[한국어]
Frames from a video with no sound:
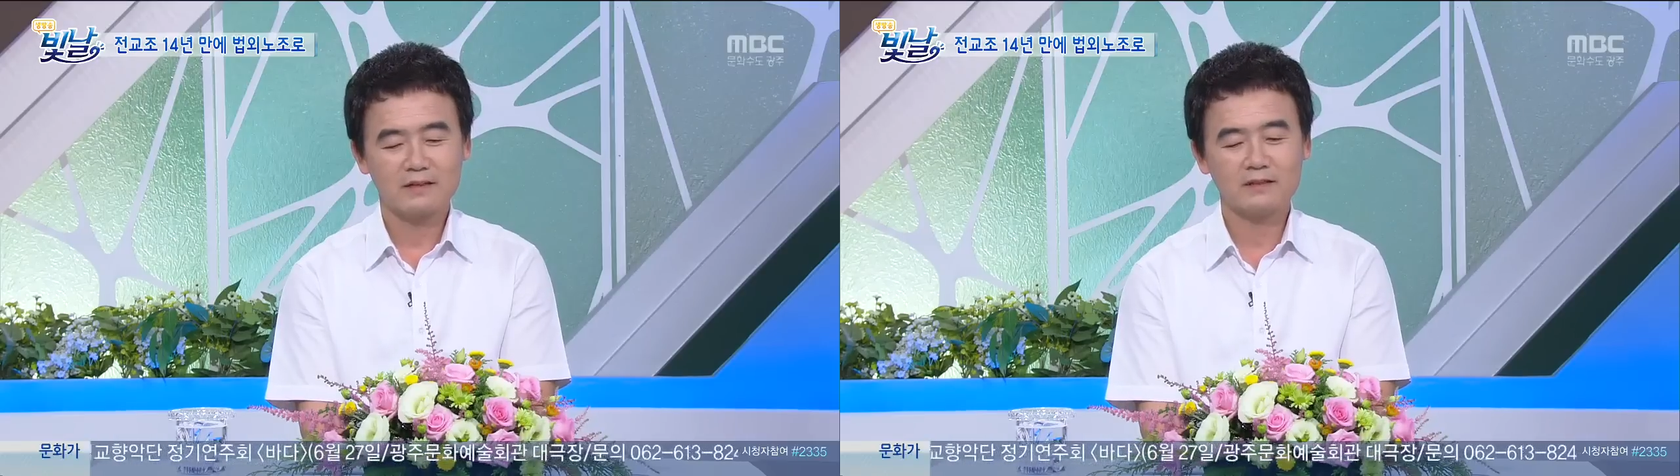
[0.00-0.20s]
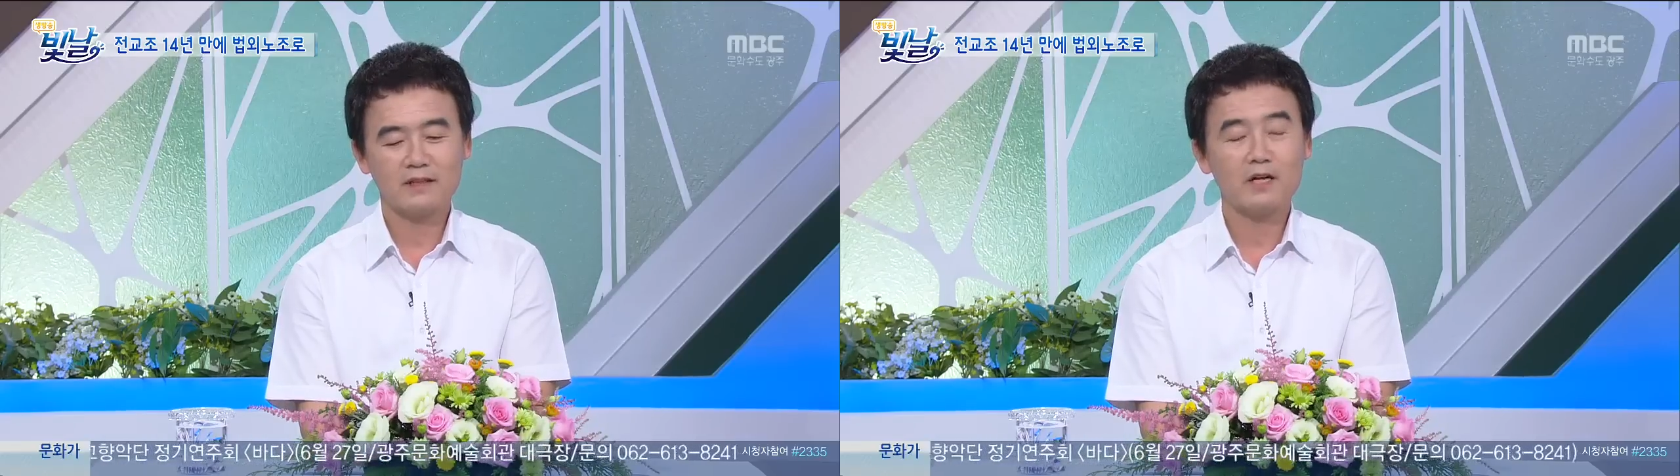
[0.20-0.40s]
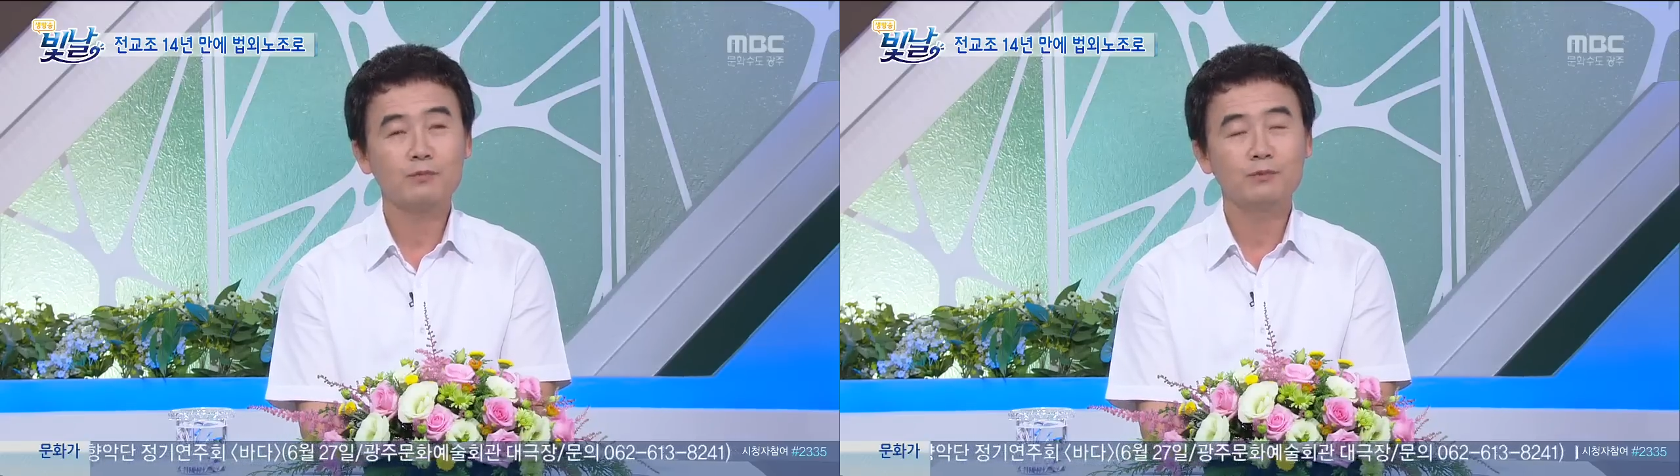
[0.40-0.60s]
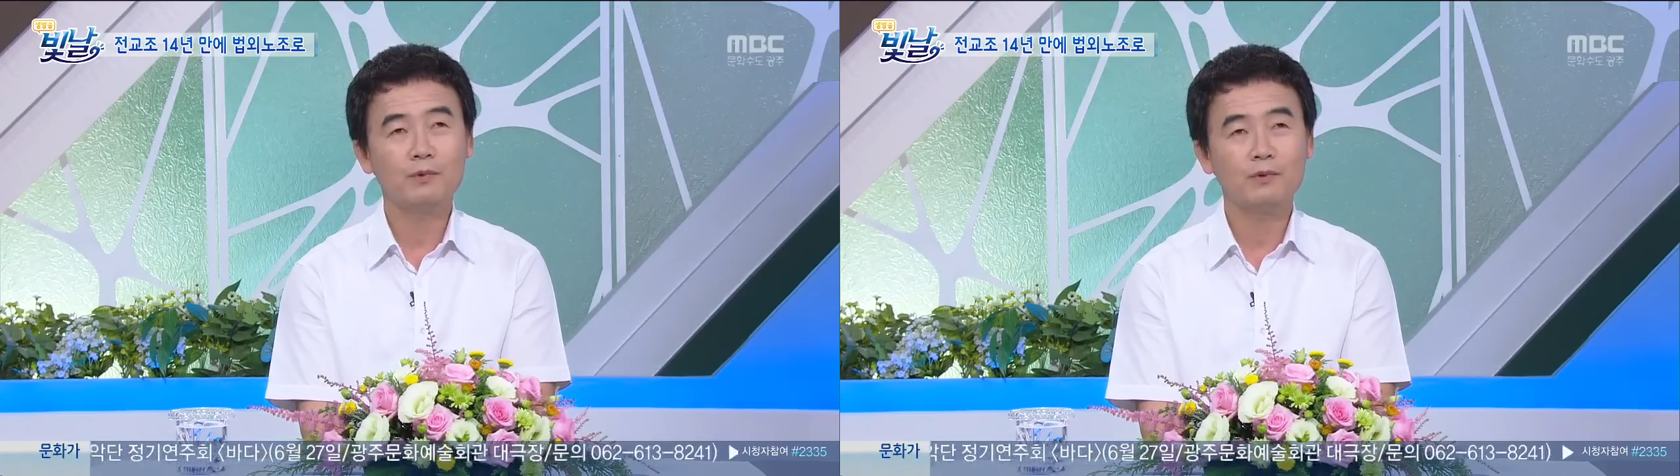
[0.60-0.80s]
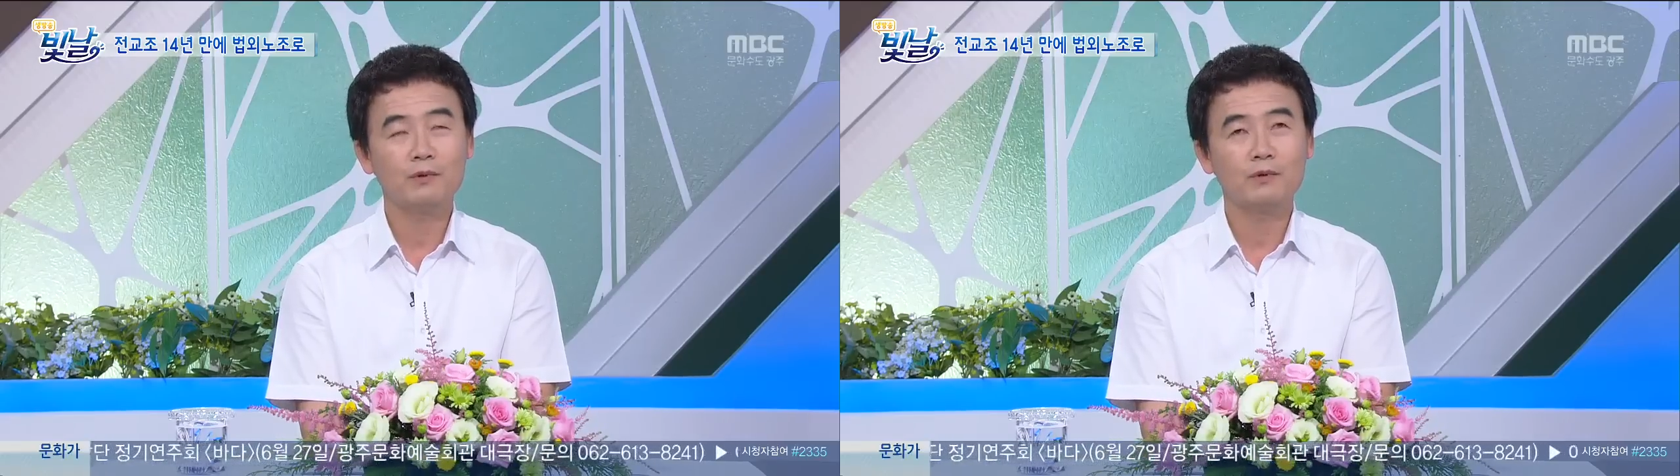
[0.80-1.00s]
학생
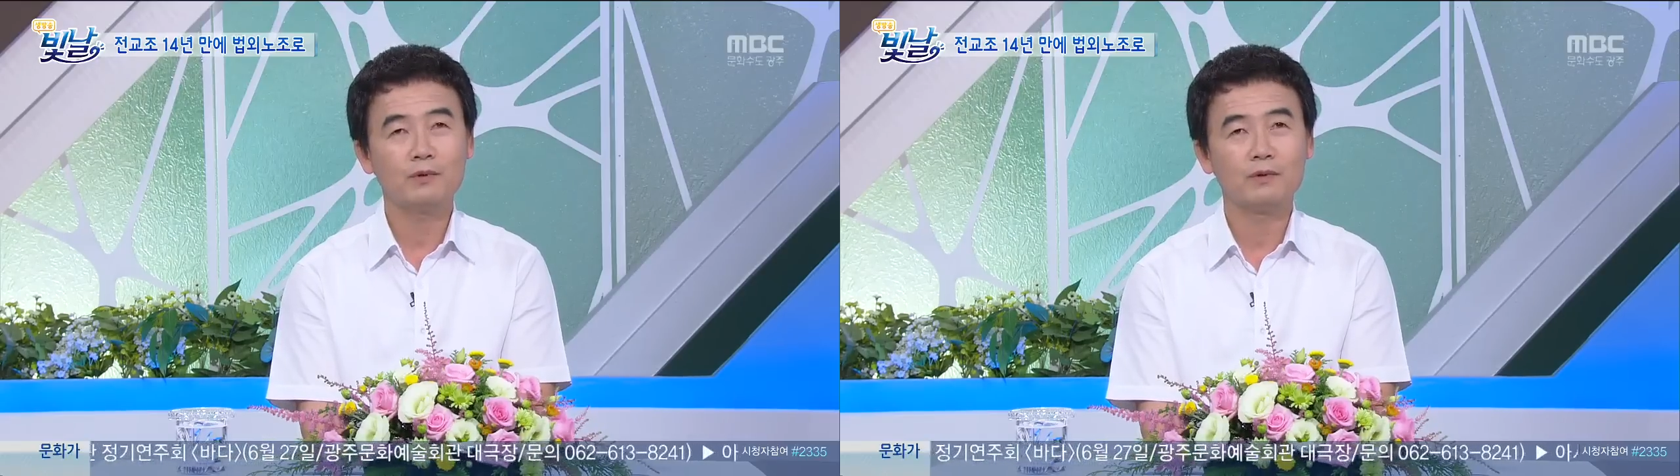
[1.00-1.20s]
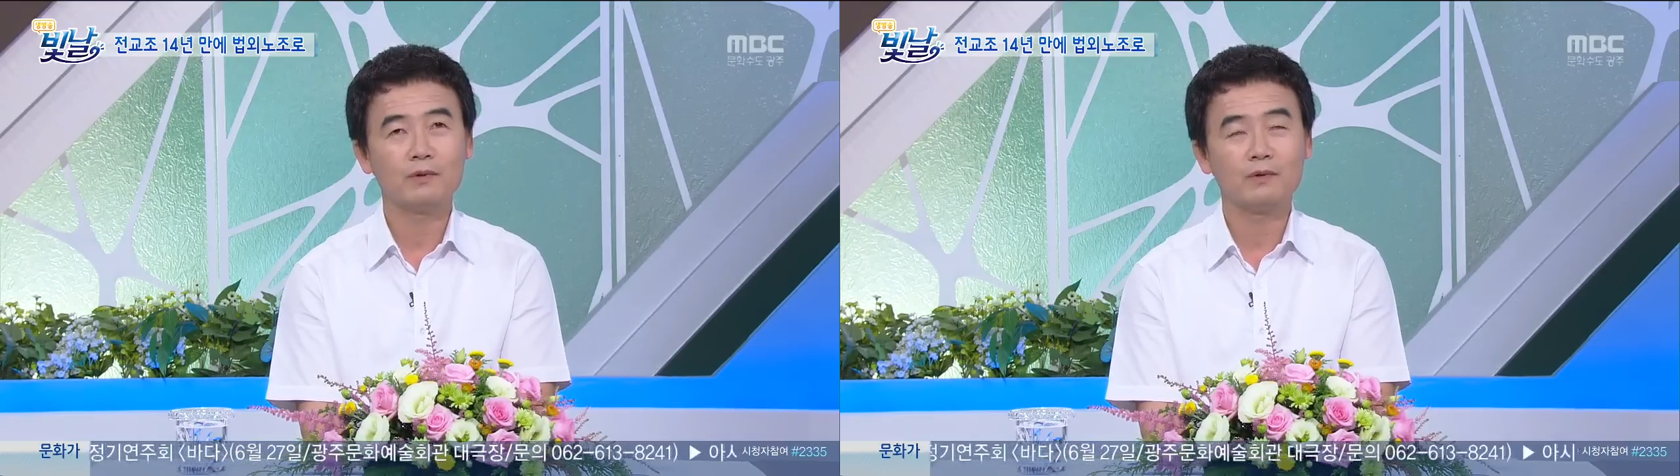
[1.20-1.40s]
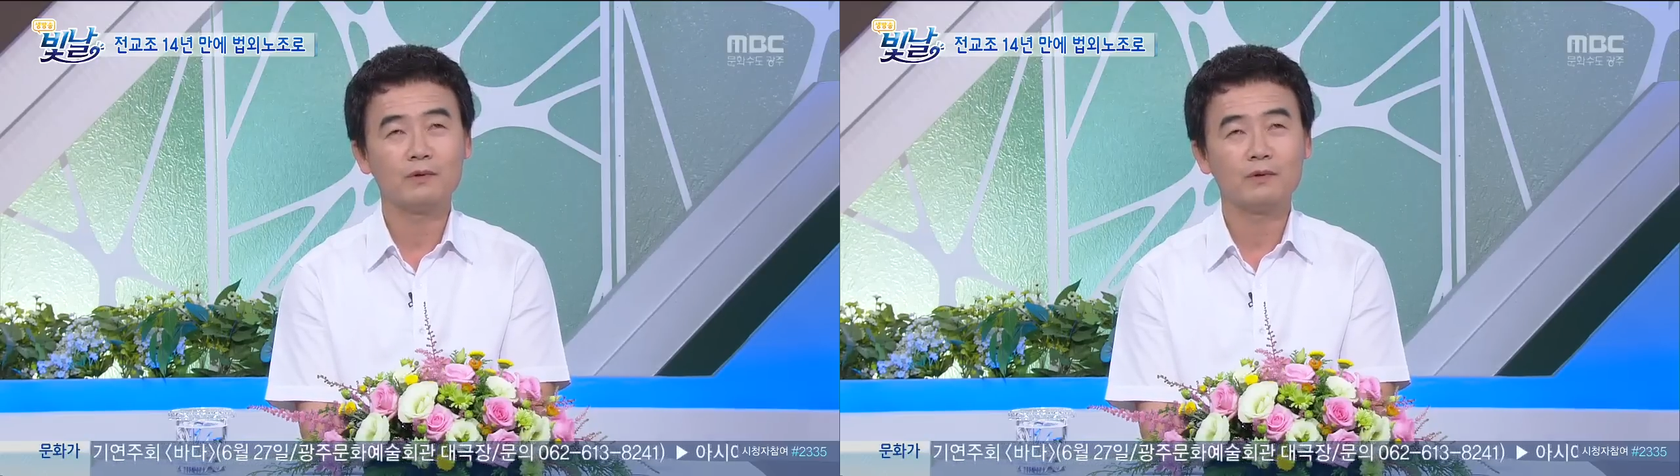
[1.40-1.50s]
학부모